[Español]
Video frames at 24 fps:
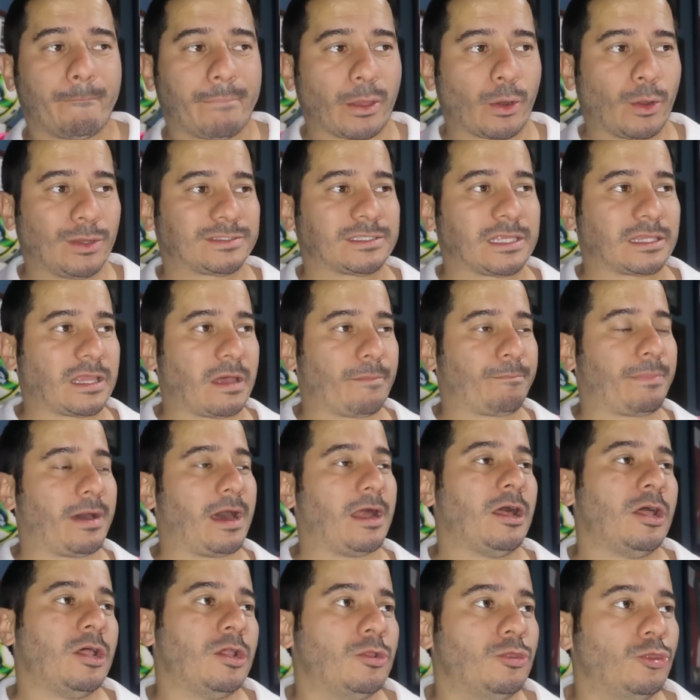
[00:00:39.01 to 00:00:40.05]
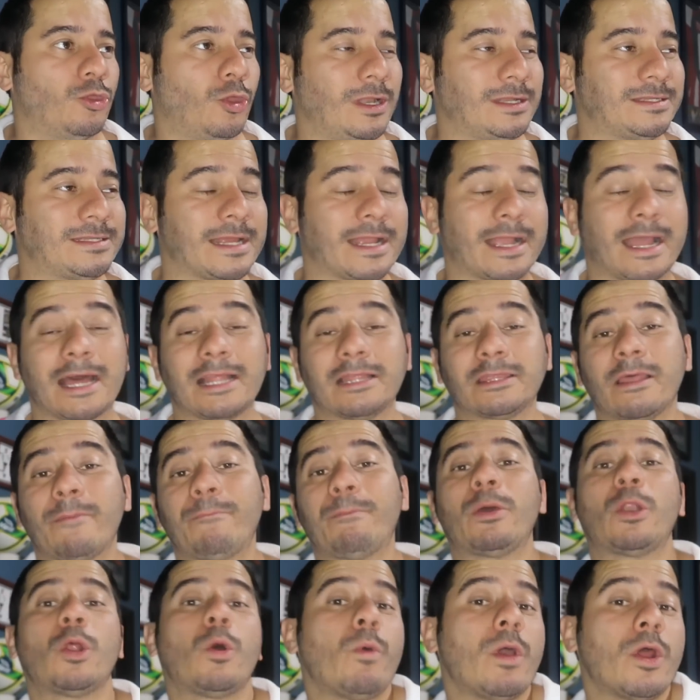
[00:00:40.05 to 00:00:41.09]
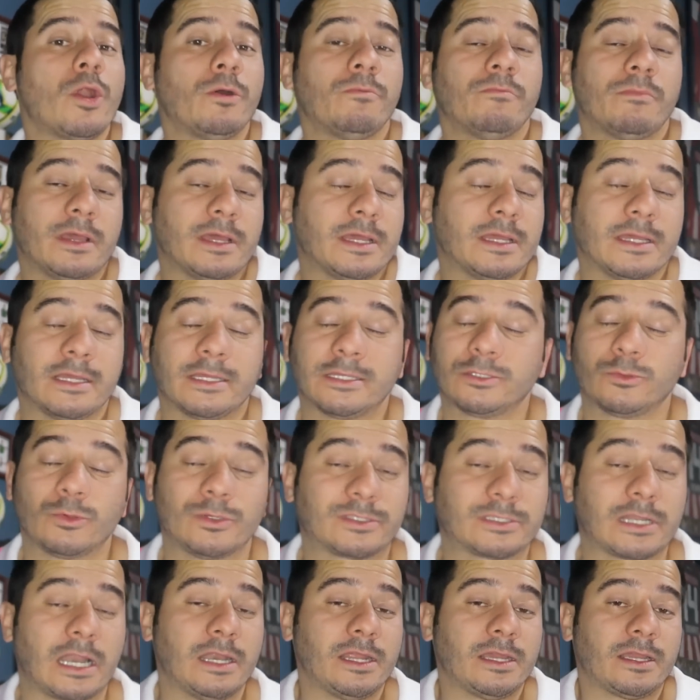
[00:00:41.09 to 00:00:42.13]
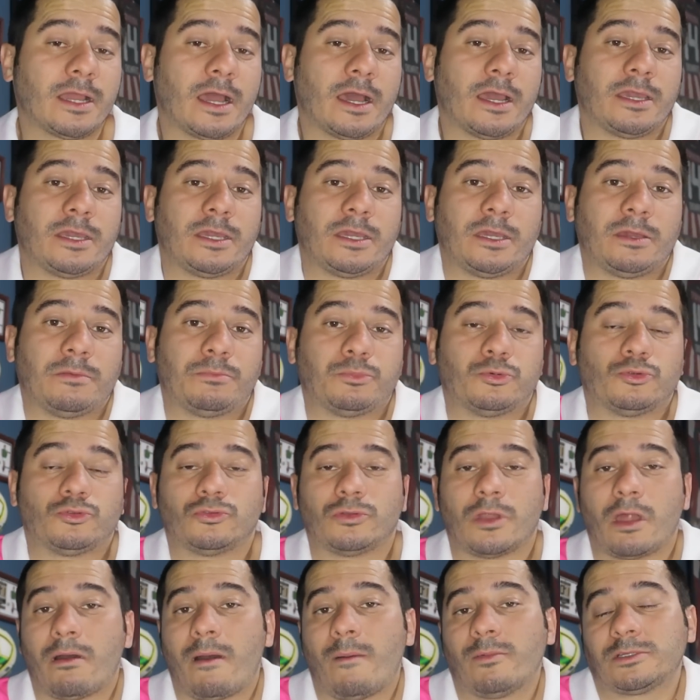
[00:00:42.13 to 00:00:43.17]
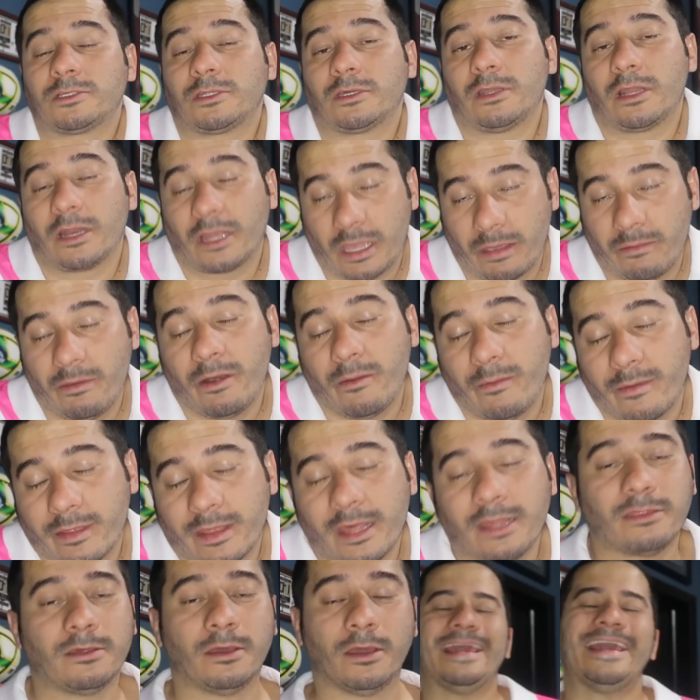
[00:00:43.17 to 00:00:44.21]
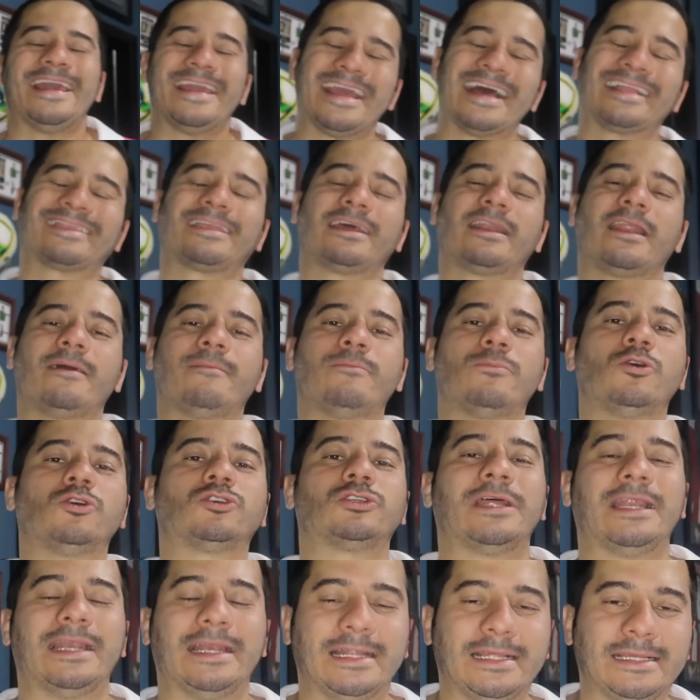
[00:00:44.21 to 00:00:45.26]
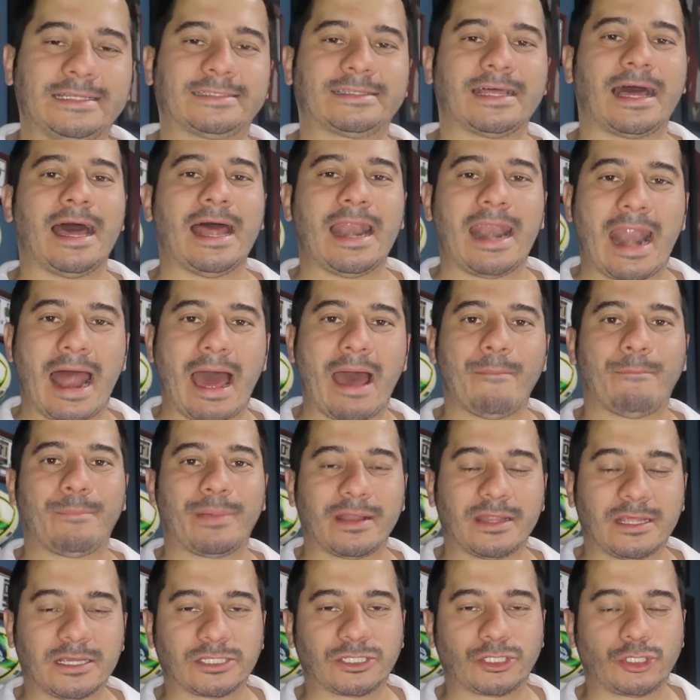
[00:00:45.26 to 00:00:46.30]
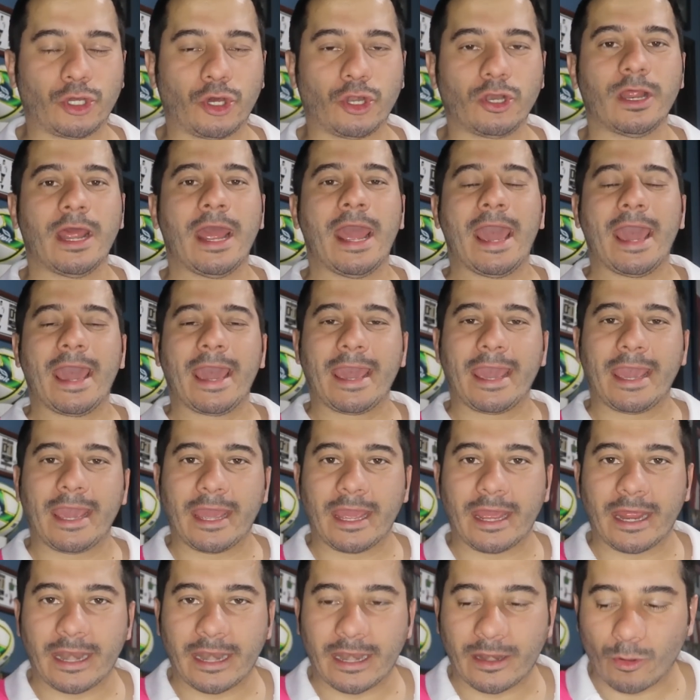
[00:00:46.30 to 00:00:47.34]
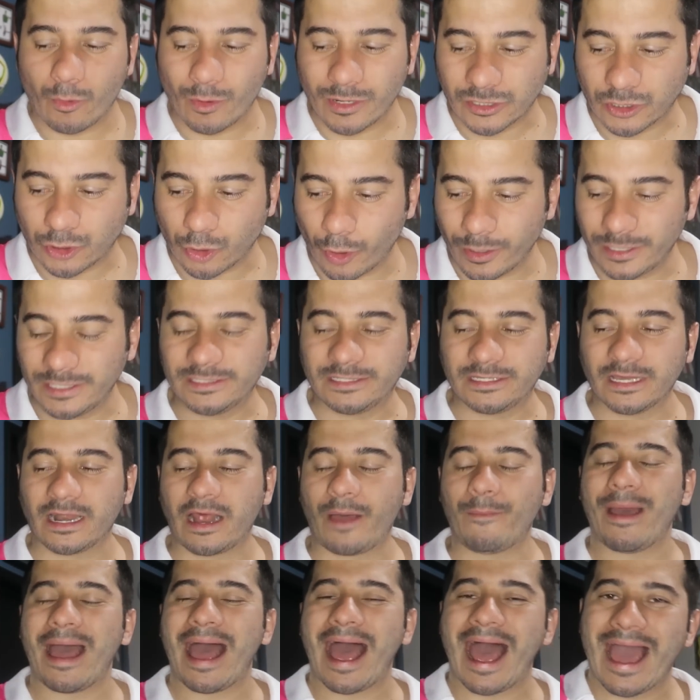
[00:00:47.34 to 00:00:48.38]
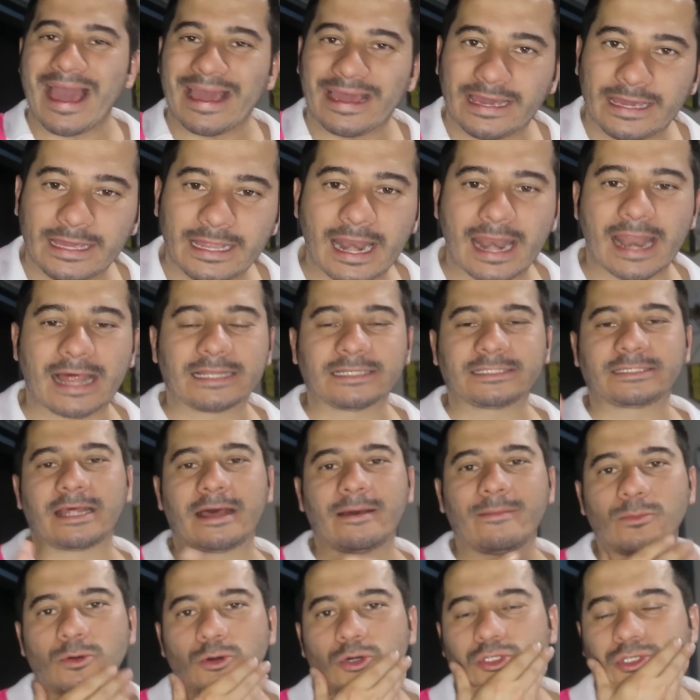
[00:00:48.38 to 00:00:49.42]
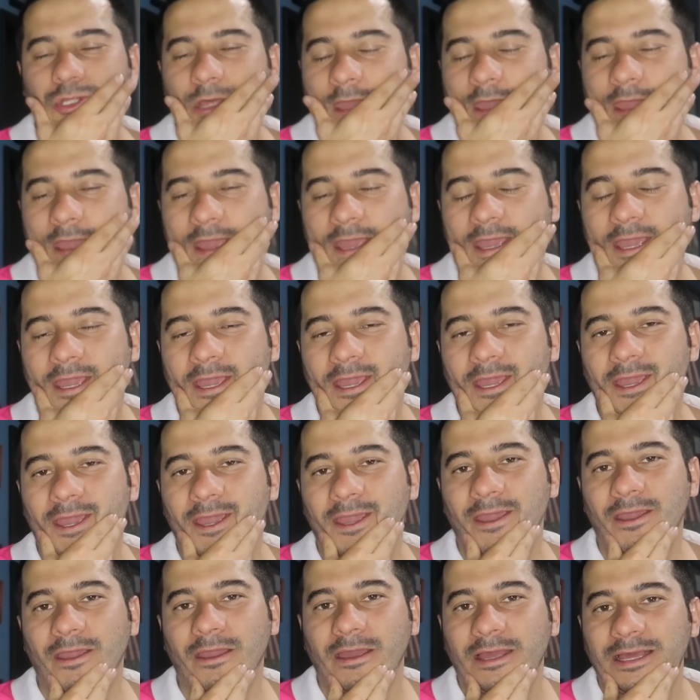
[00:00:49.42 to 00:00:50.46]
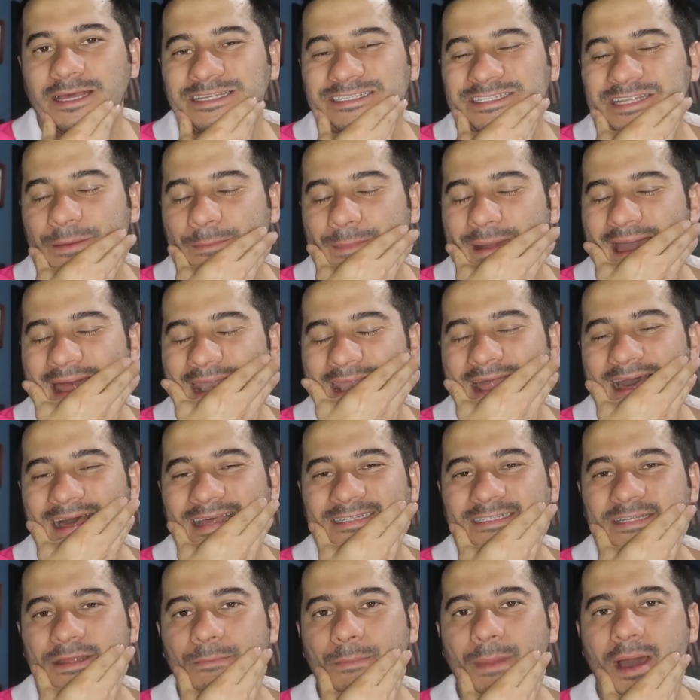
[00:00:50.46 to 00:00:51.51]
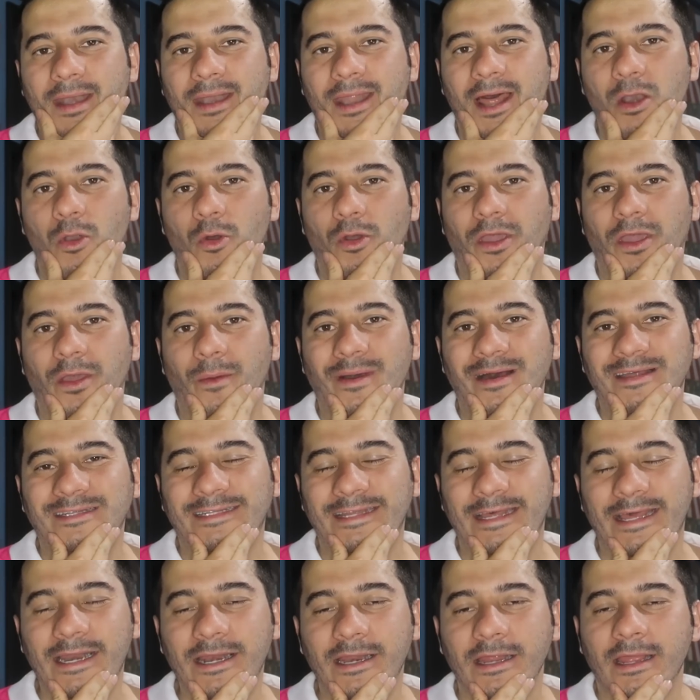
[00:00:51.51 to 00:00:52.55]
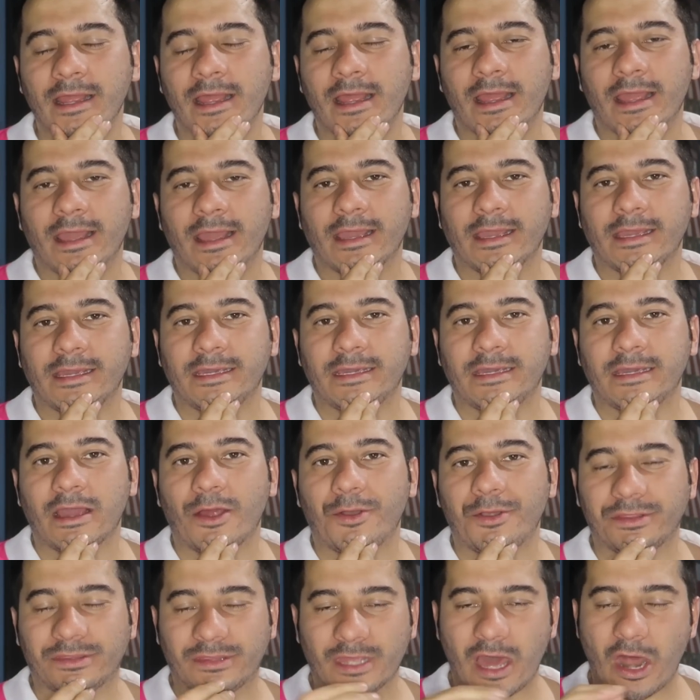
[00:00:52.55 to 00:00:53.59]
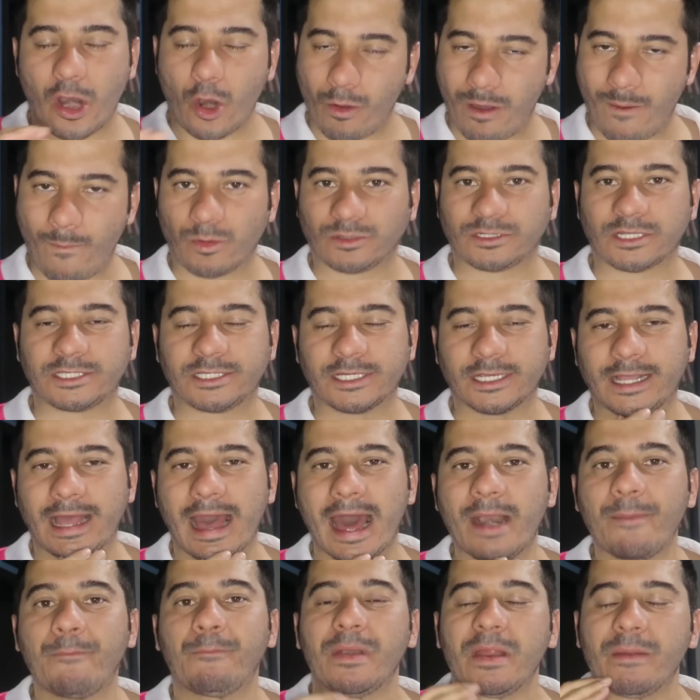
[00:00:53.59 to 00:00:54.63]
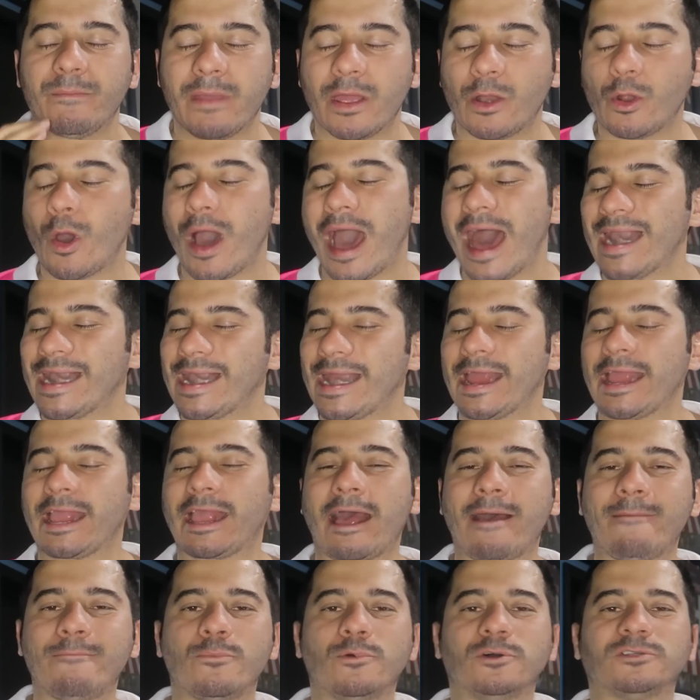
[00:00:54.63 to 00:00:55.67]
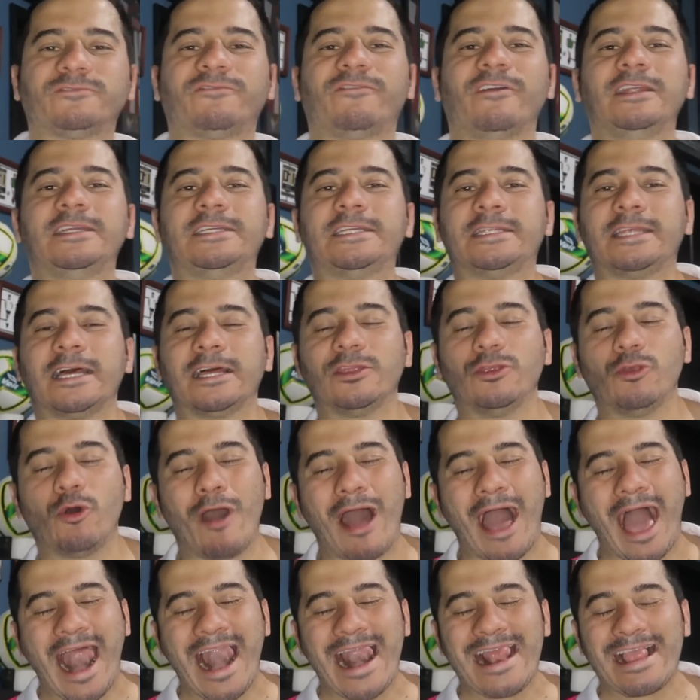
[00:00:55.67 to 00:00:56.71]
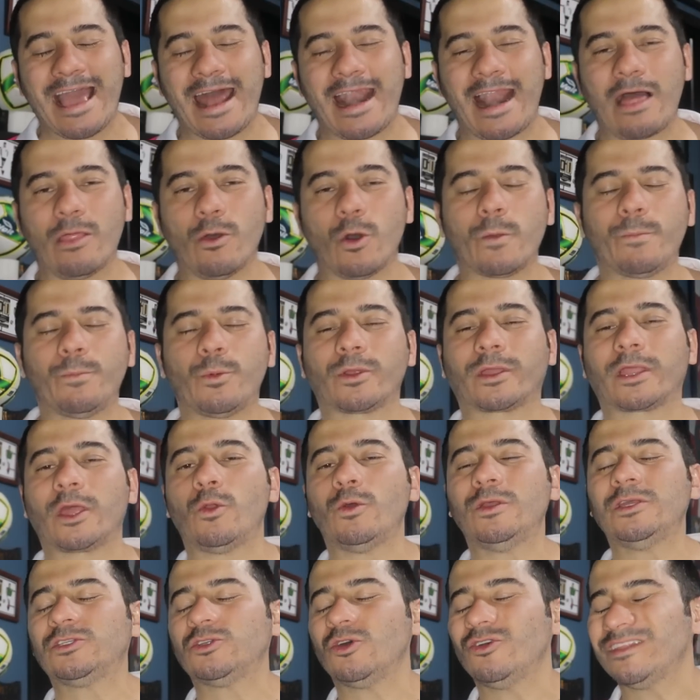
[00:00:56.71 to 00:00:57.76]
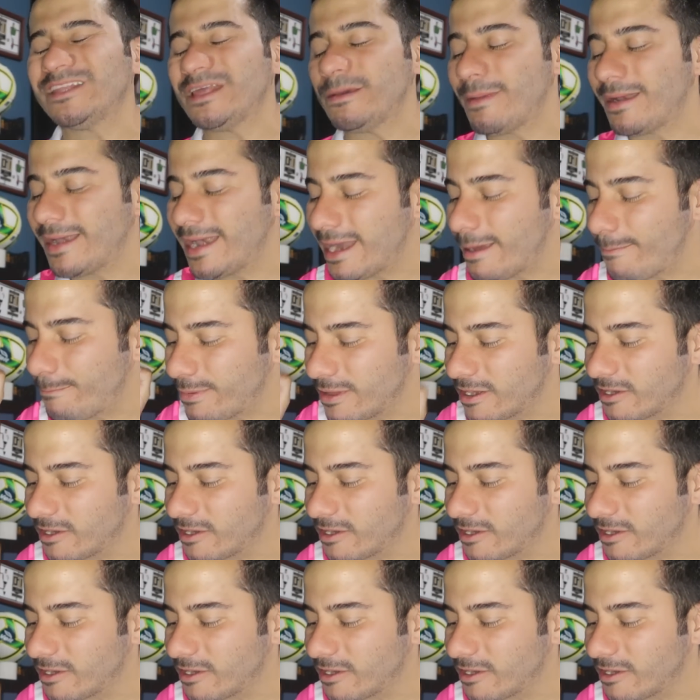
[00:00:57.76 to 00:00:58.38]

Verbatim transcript: pero esta etapa no les encanta. Pero bueno, es nuestra liga y pues la vamos a tener que ver, ¿verdad? Y ya tenemos lista la predicción en nuestro Instagram. Ahí lanzamos eh, semana a semana lo que va a ser y ahorita lo vamos a checar. Primero arrancamos felicitando al ganador porque lo hizo de manera